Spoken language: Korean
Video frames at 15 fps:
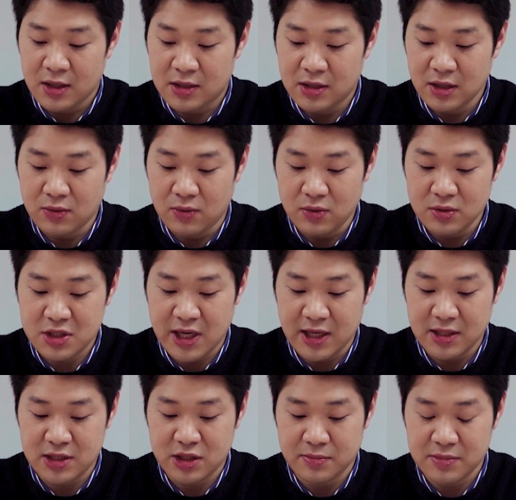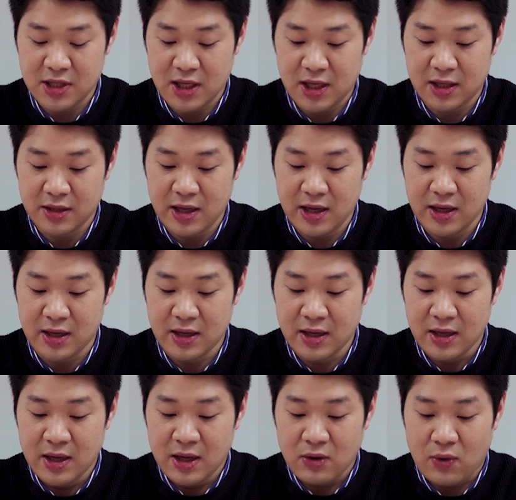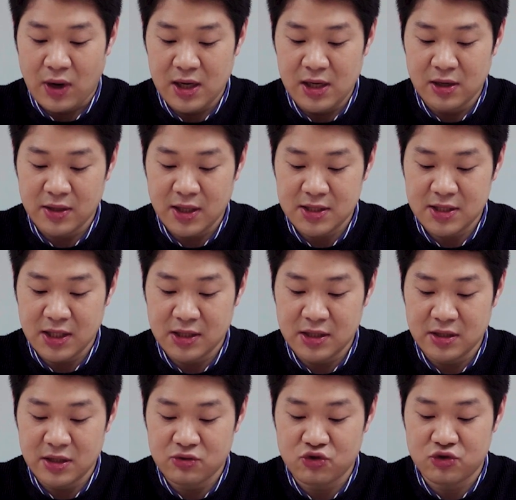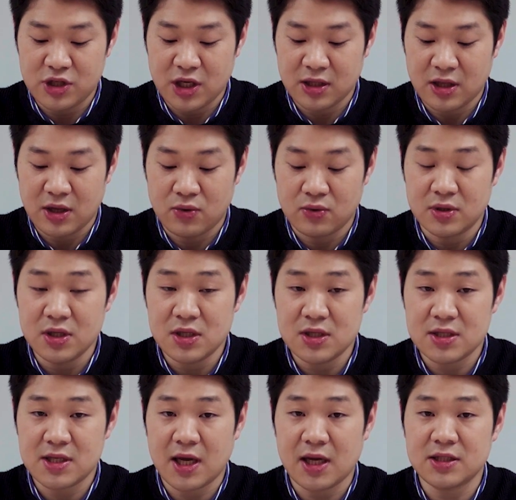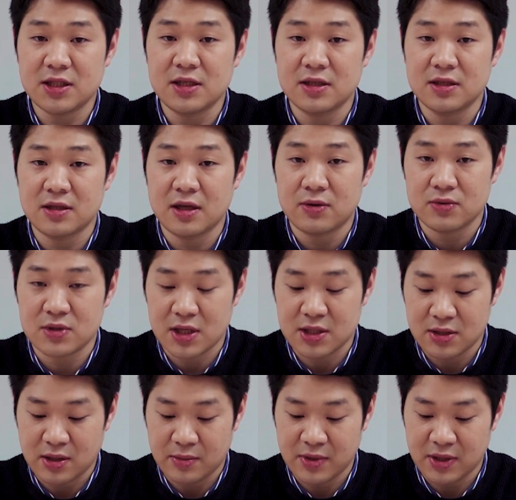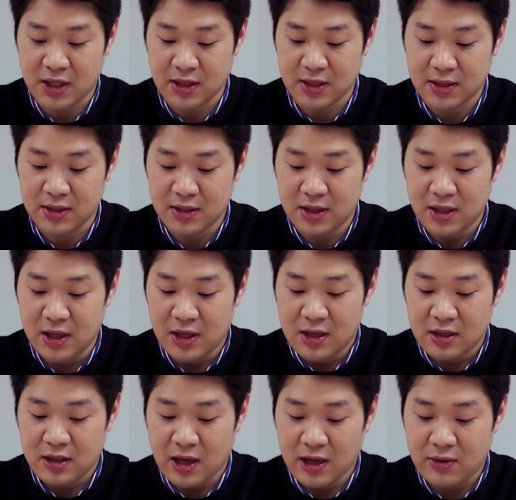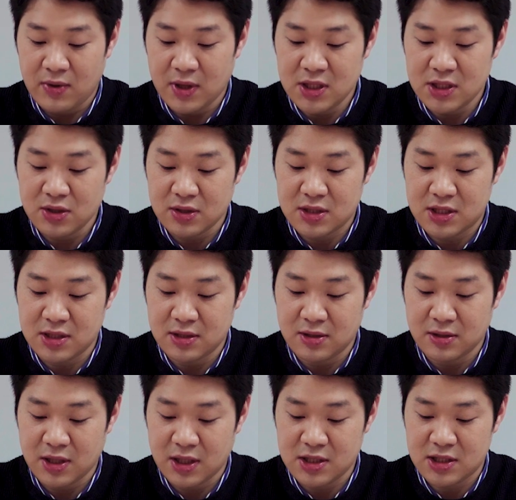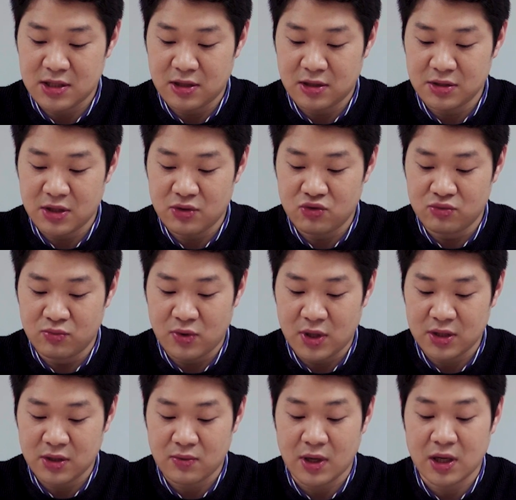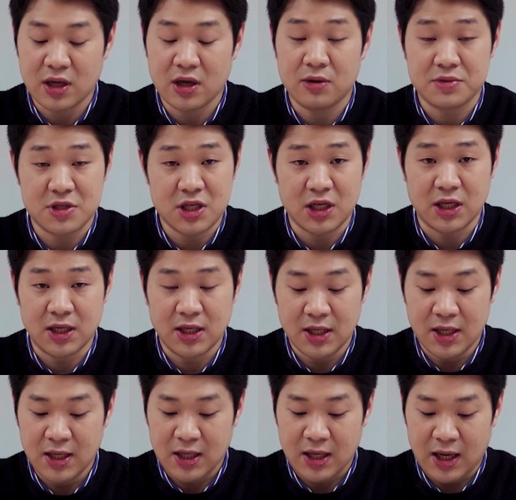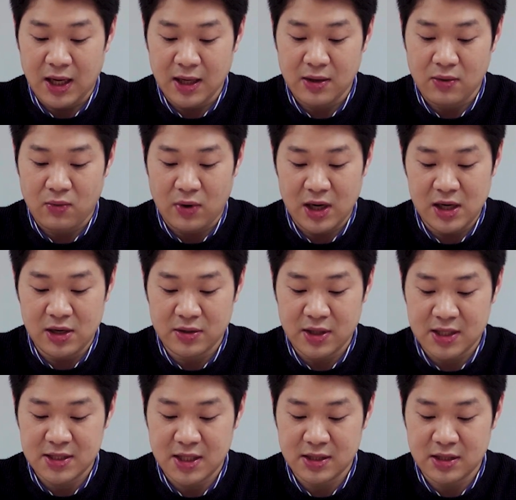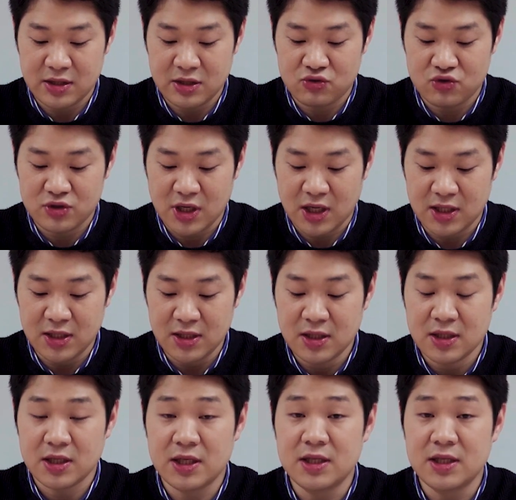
그리고 쟁점 사안에 관련 학생들의 주장 내용을 사실 그대로 작성합니다. 객관적 증거나 증언에 유무하는 관계없이 각 관련 학생들의 주장을